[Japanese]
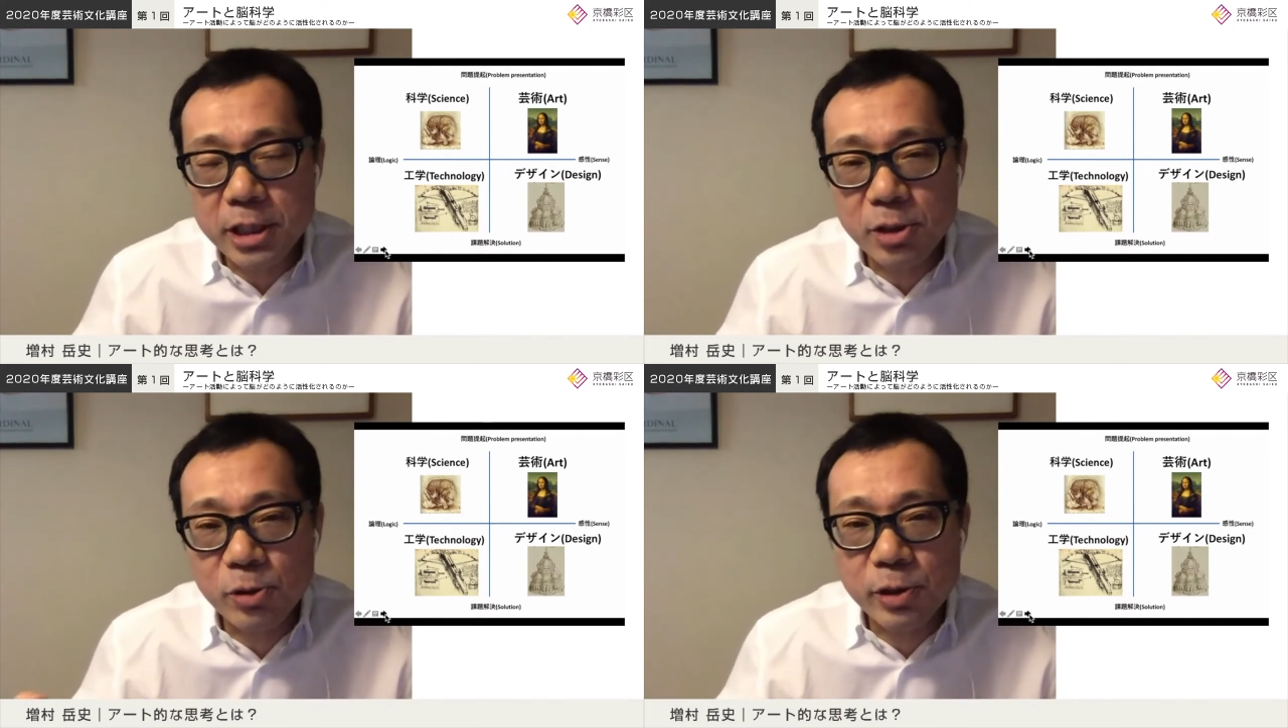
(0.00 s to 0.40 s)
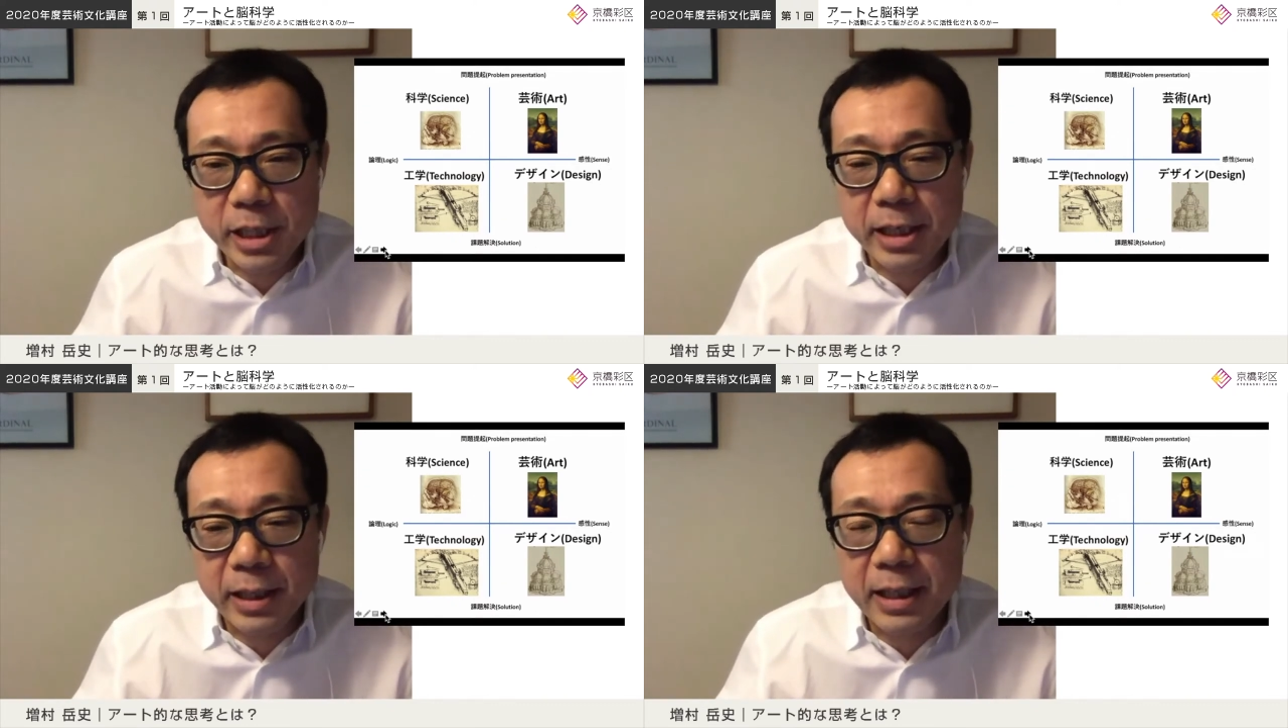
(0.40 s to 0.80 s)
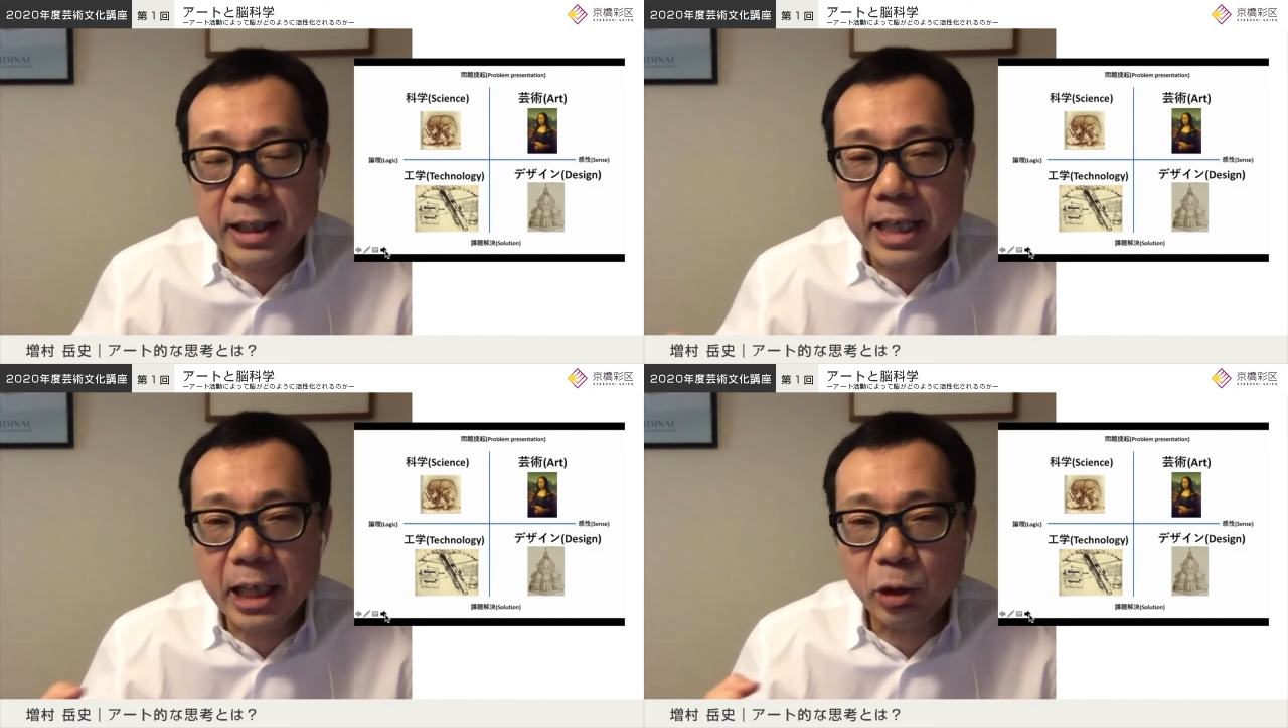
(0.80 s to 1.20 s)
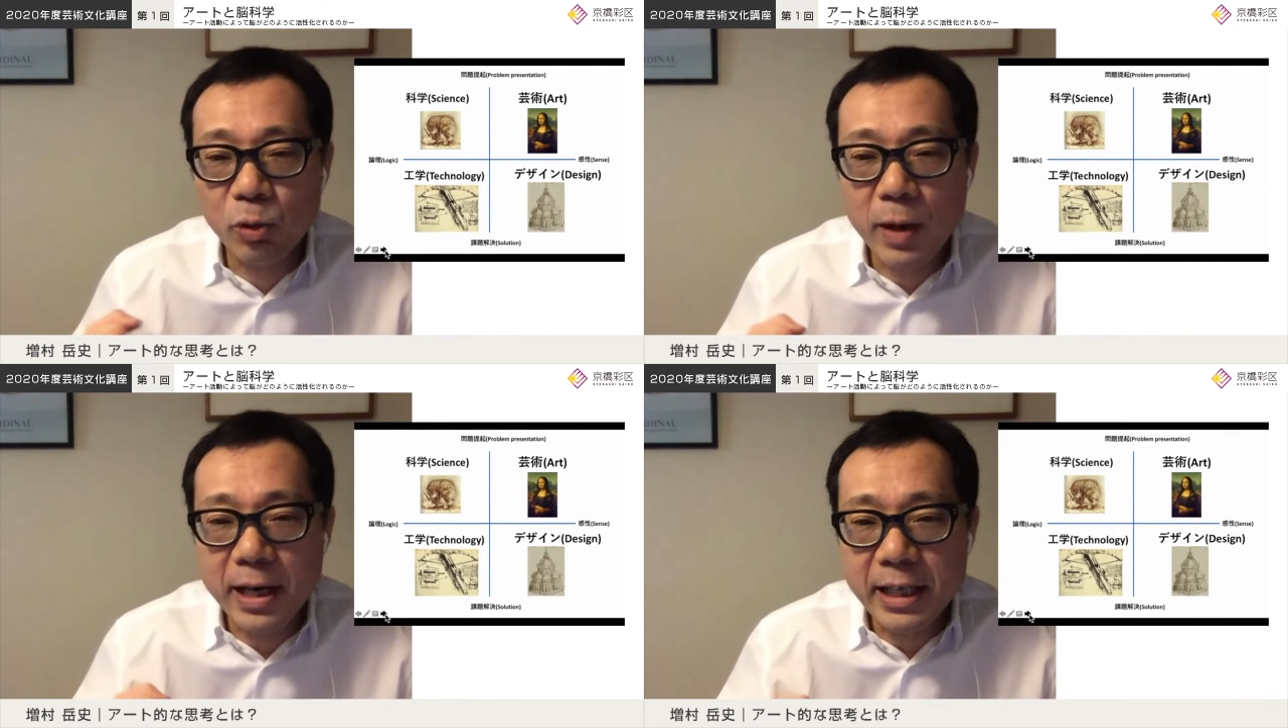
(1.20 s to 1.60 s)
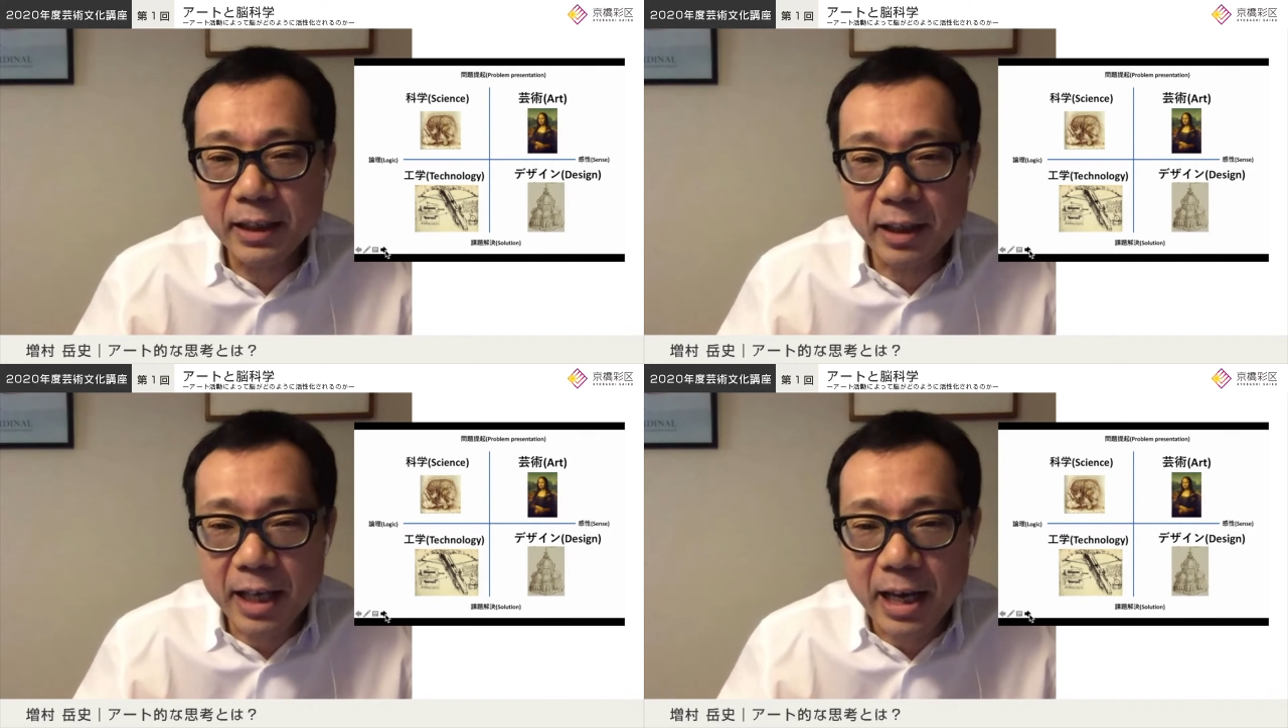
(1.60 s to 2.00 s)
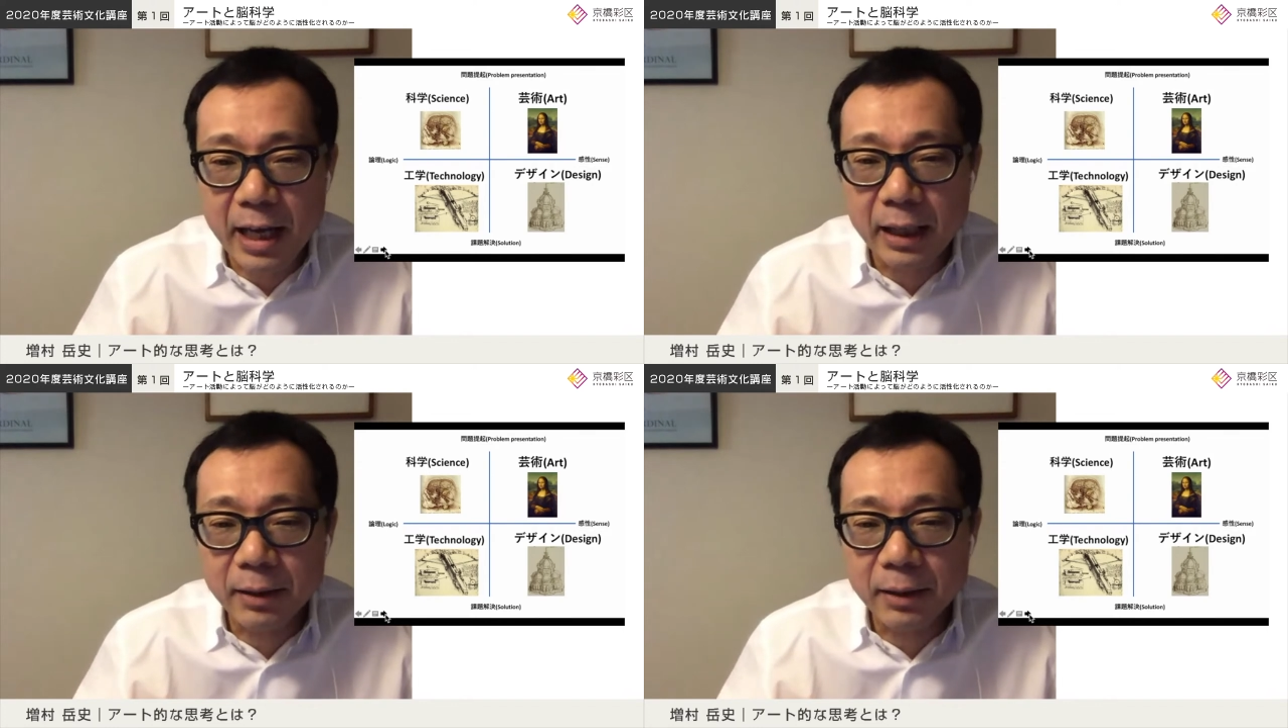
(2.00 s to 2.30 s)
族に雇われて、